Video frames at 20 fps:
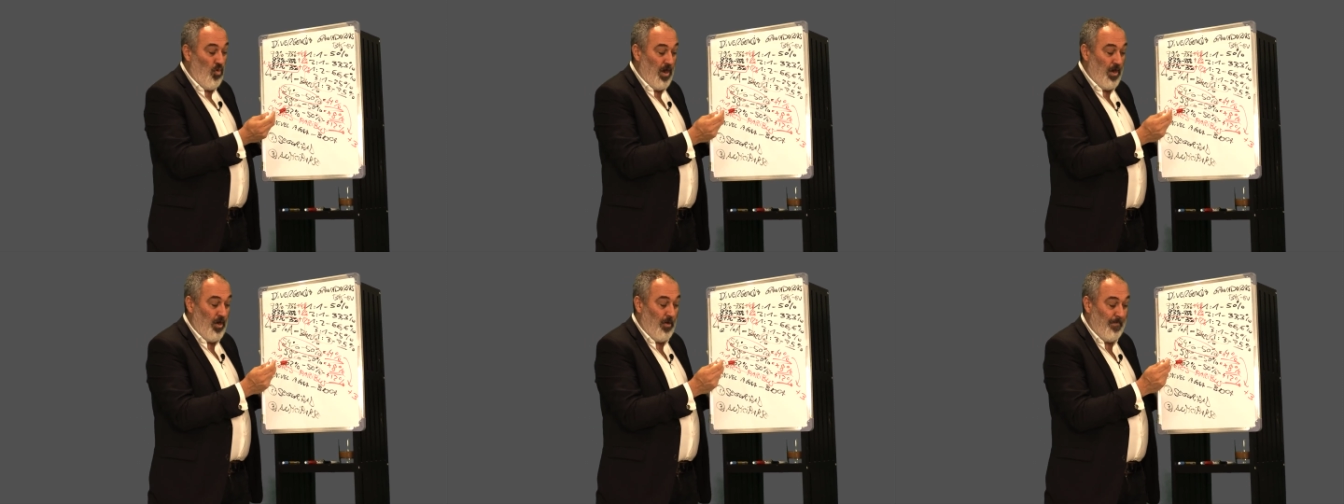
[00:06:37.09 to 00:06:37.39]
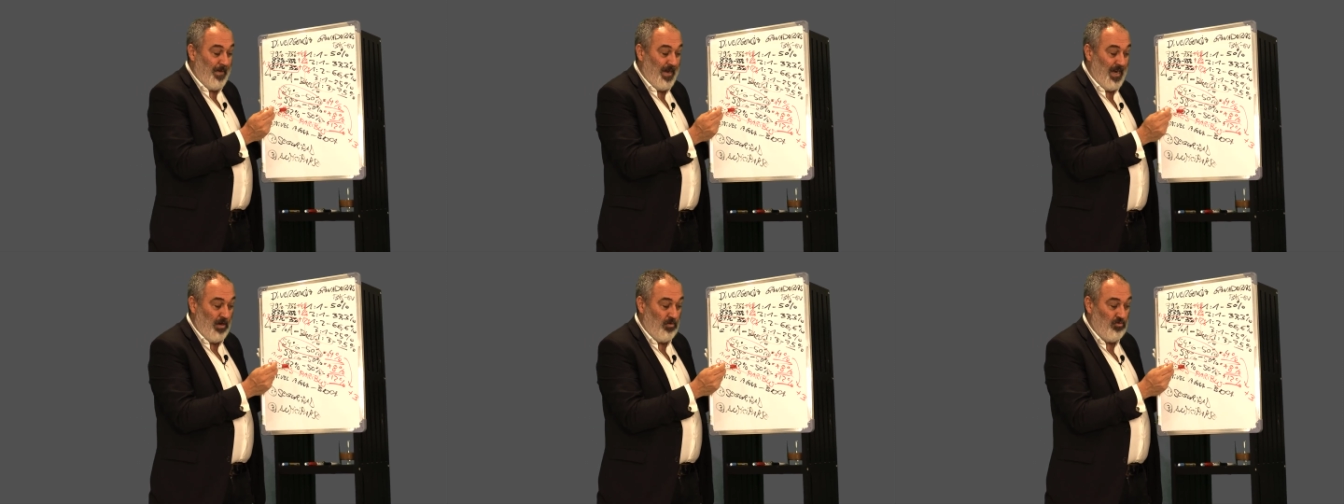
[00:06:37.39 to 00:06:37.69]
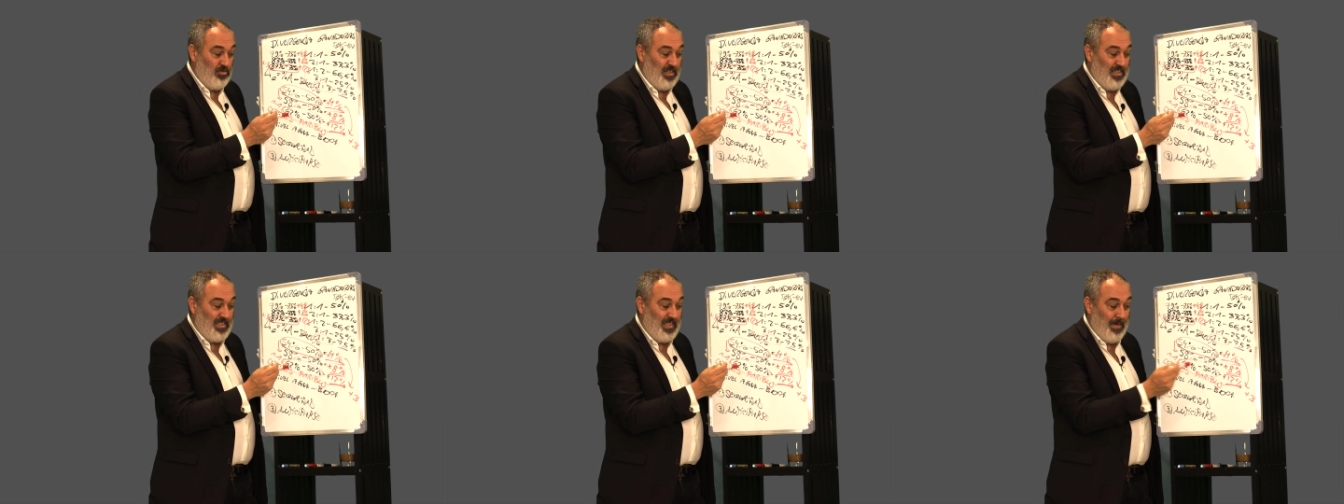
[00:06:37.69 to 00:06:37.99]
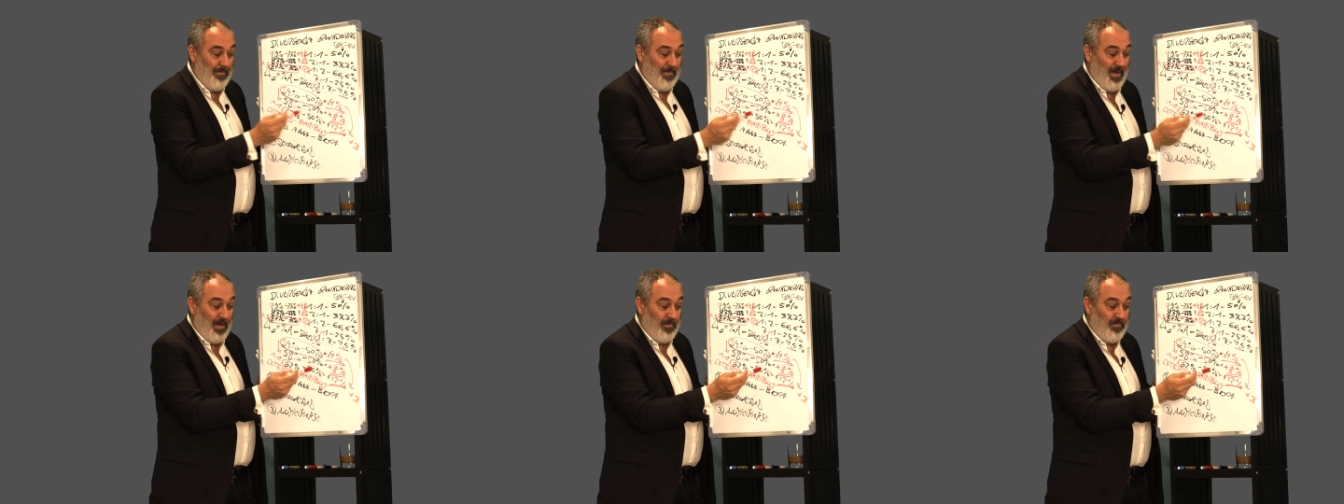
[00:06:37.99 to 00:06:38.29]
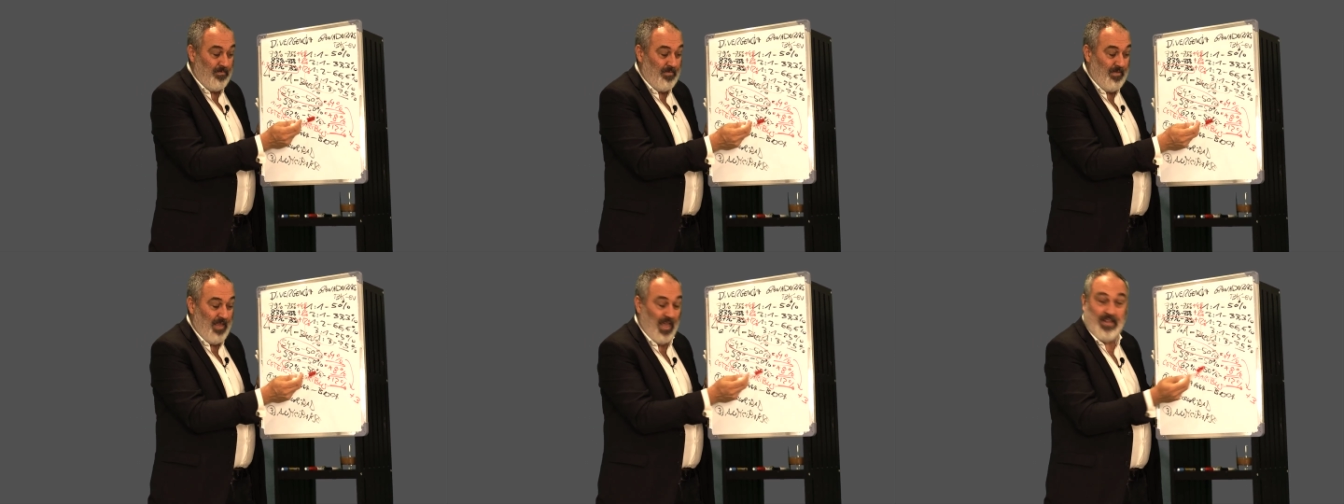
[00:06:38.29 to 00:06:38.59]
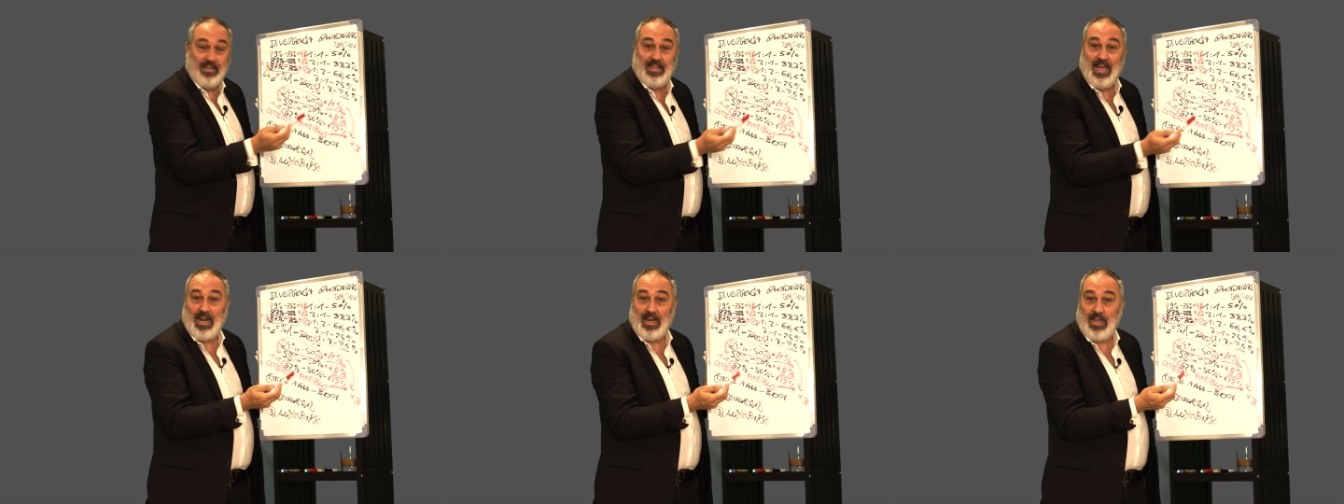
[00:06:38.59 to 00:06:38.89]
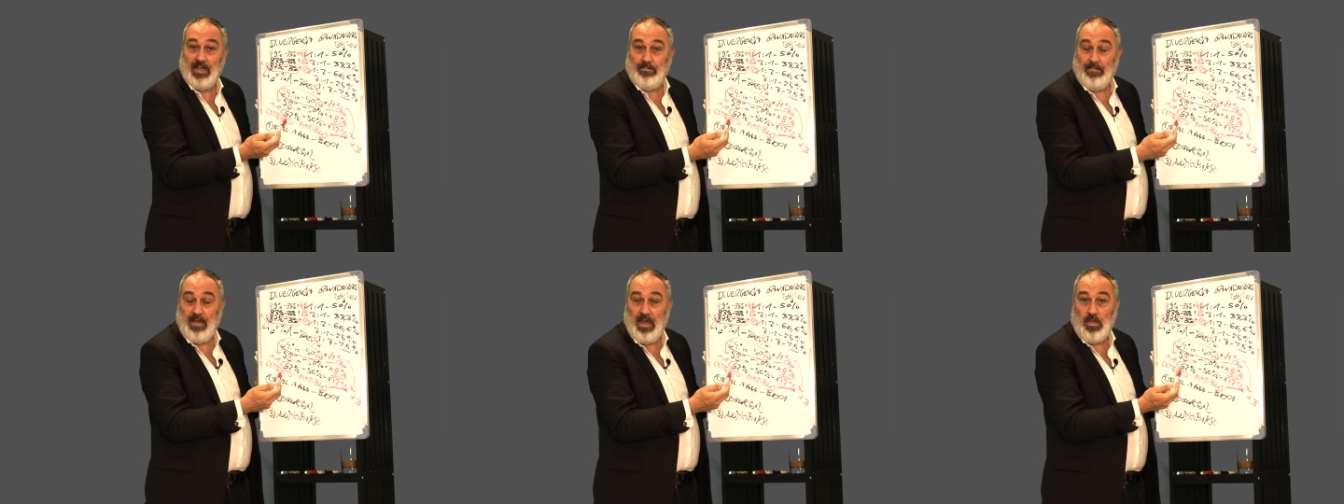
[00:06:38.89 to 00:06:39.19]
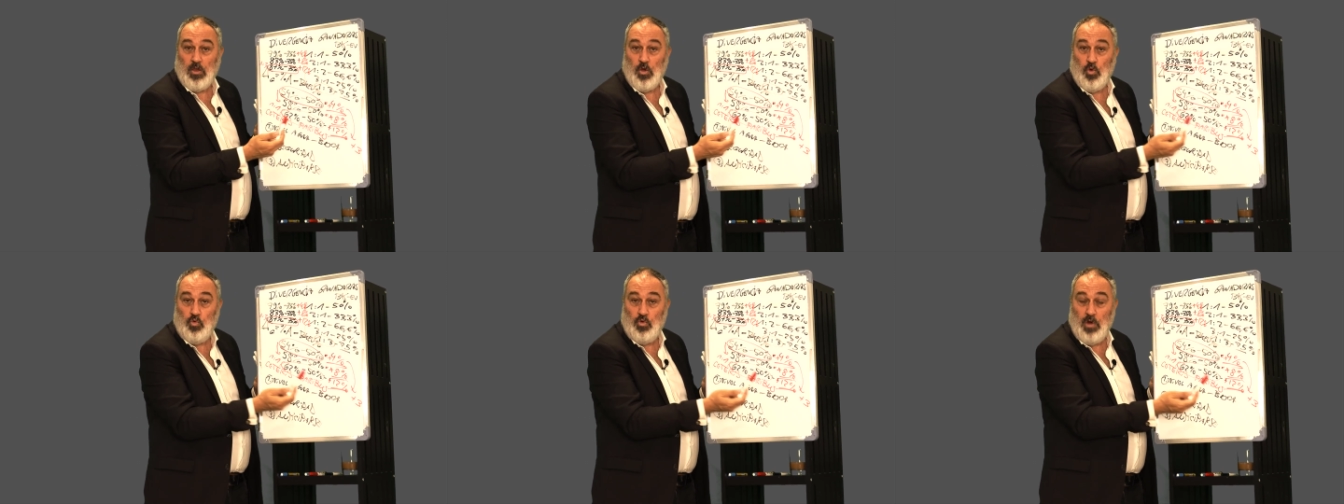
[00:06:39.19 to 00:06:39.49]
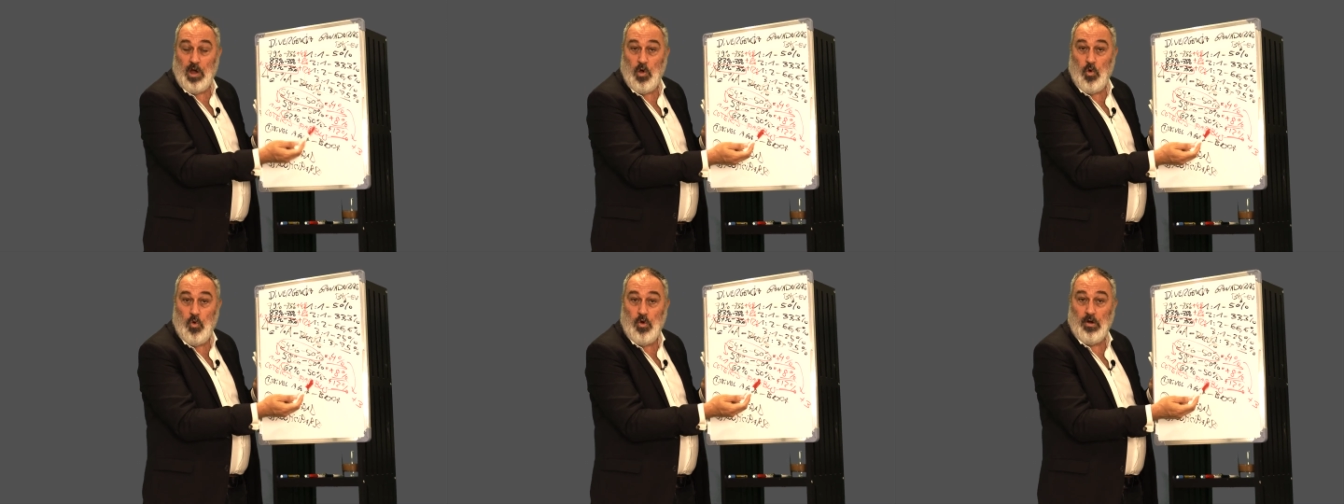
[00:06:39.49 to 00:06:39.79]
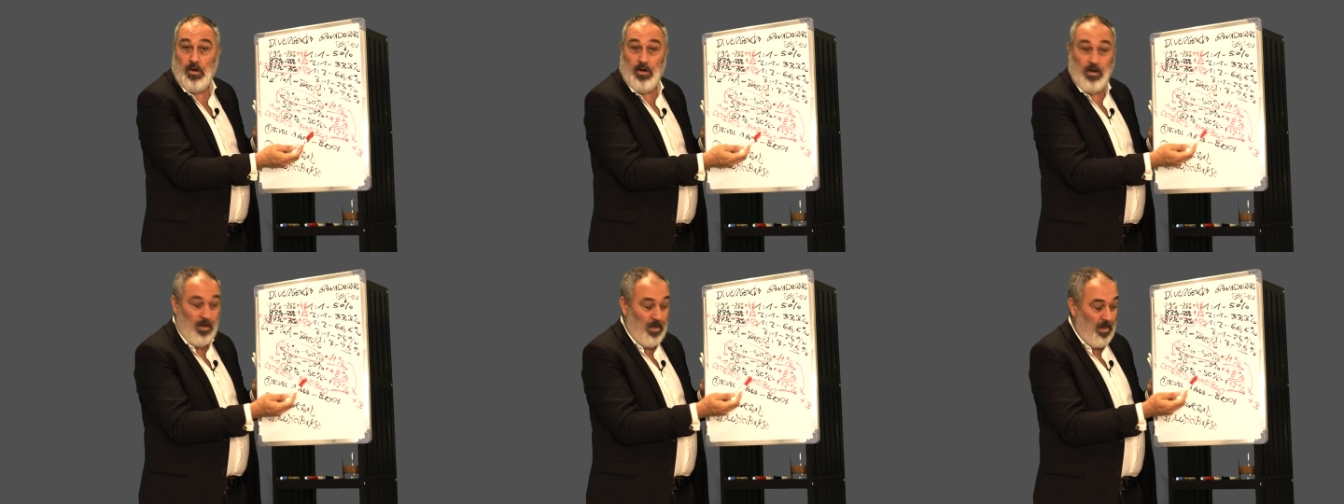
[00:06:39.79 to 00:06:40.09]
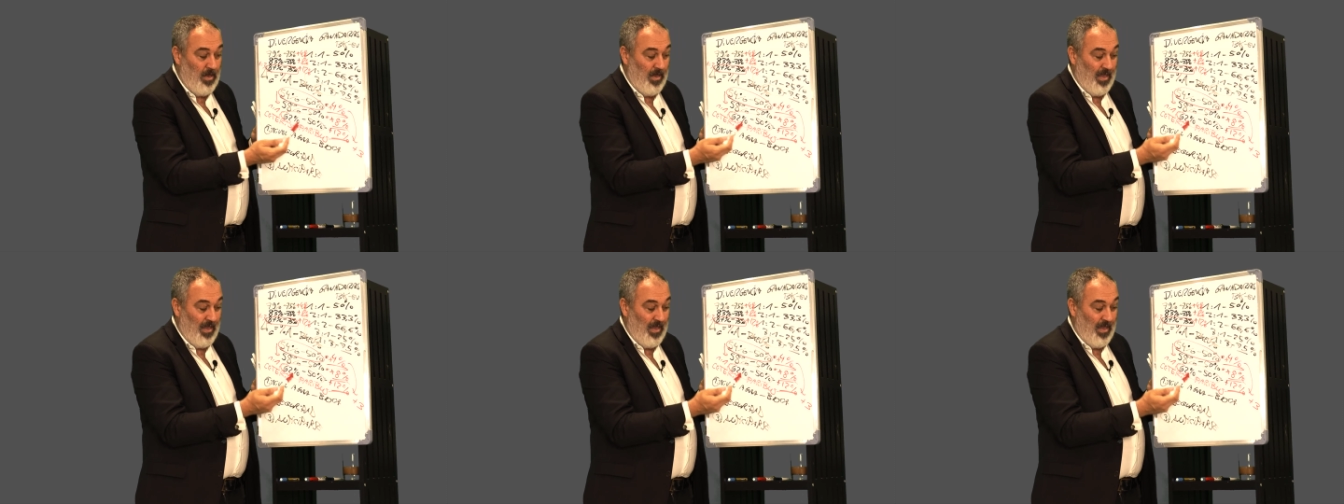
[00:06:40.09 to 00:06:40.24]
bueno operar un sistema de target medio 1 a 1,